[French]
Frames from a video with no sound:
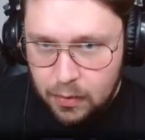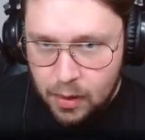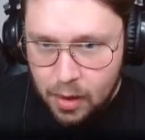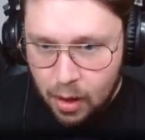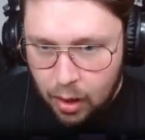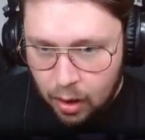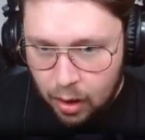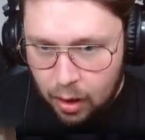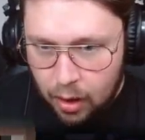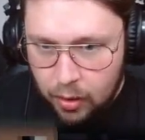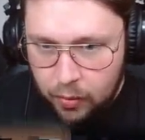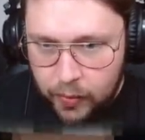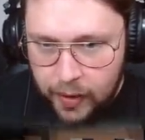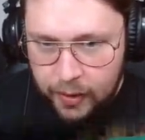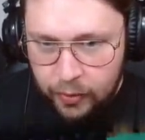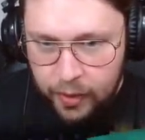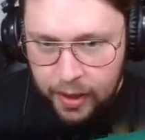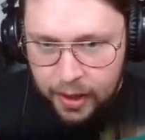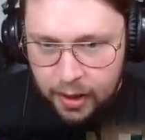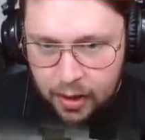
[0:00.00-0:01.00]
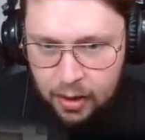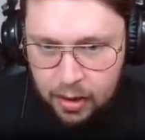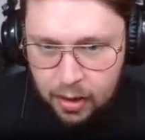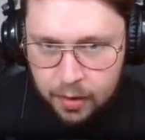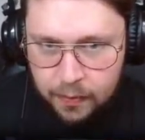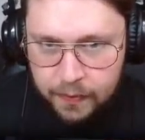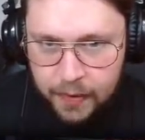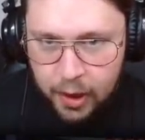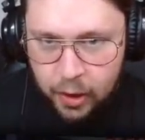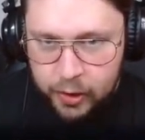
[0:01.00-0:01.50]
Oh, ouais, ouais.
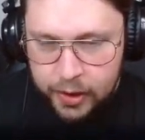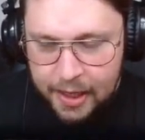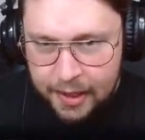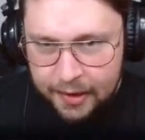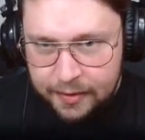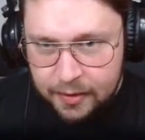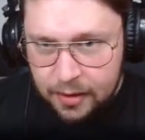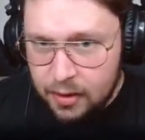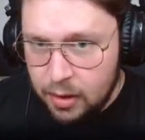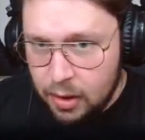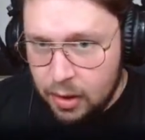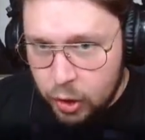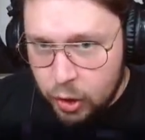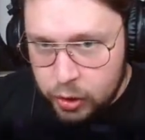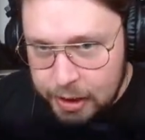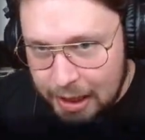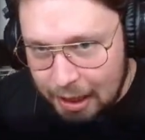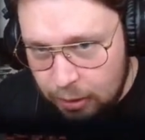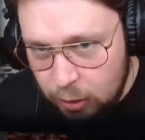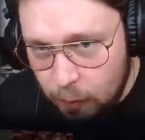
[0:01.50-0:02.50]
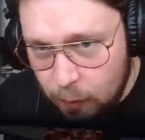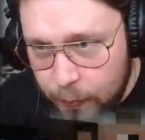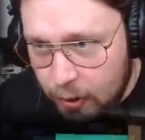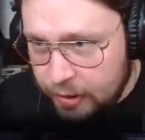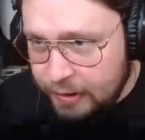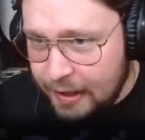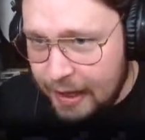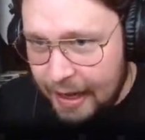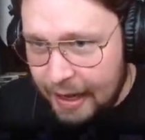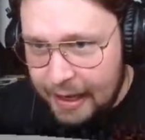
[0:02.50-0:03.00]
Mais regarde, regarde le
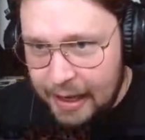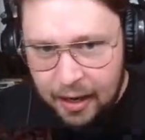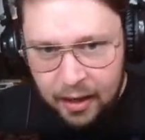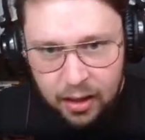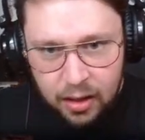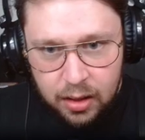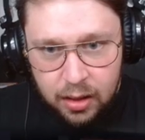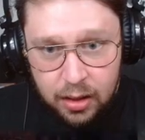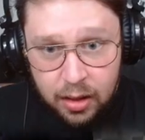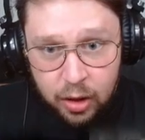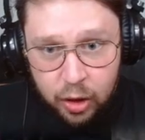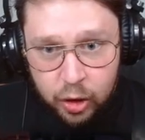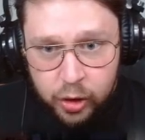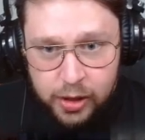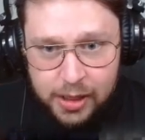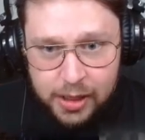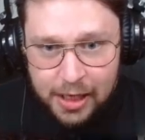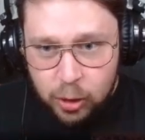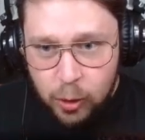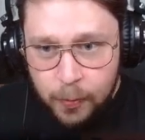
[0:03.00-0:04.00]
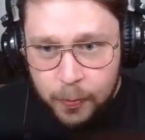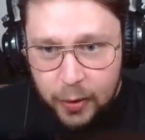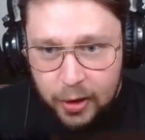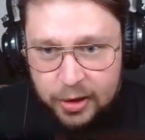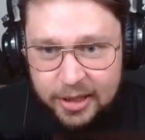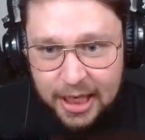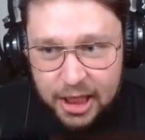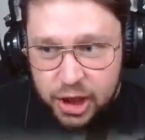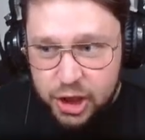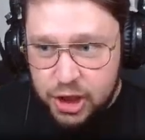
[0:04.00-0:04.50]
portail là hein. Regarde le
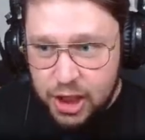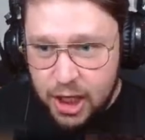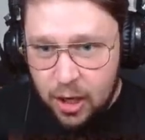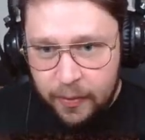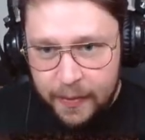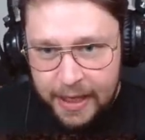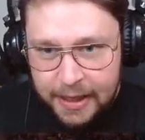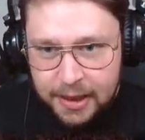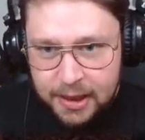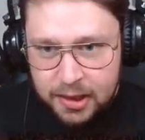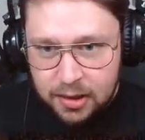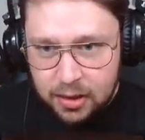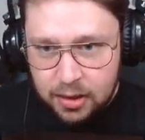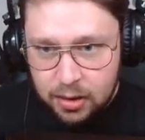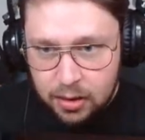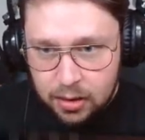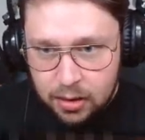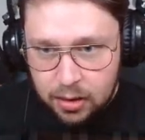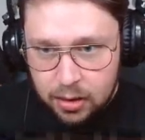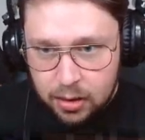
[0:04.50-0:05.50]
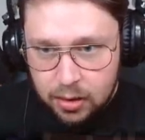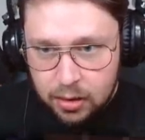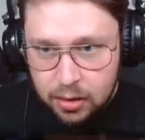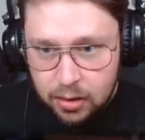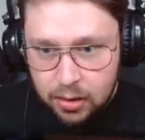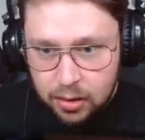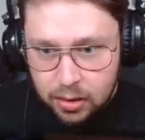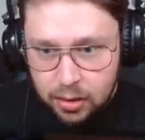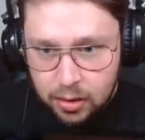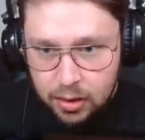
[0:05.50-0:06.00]
portail géant, mec
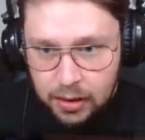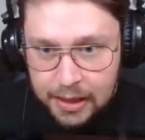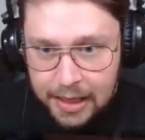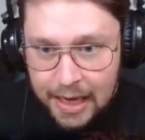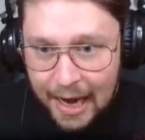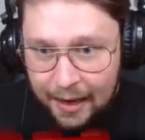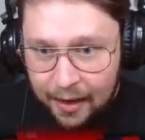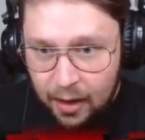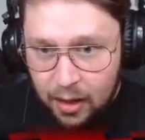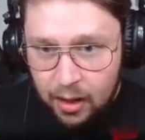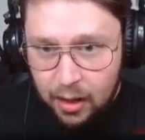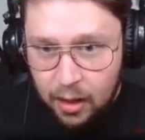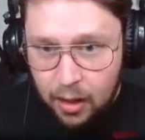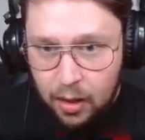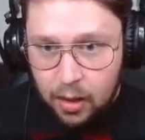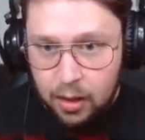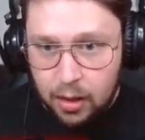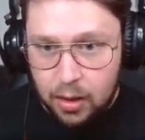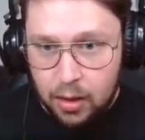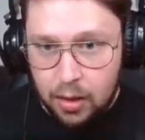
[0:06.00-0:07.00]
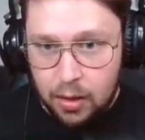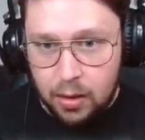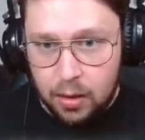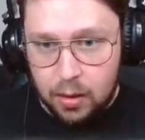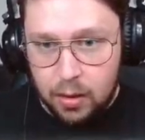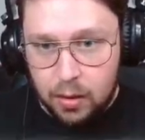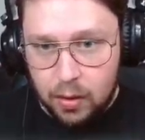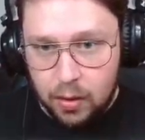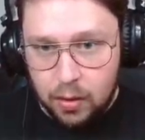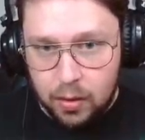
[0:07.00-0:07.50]
Là
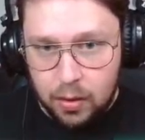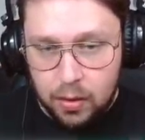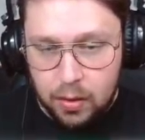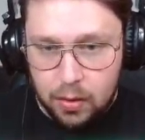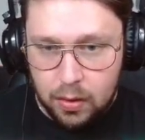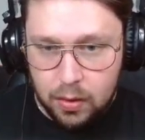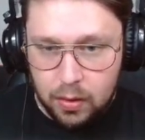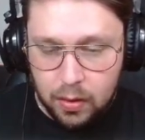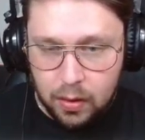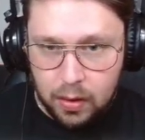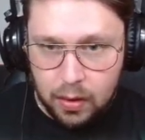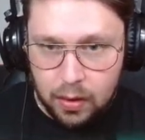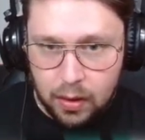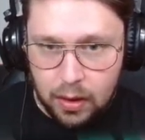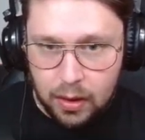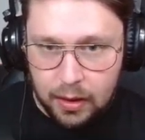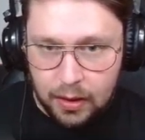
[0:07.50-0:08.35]
Ah Je me fais attaquer par le chien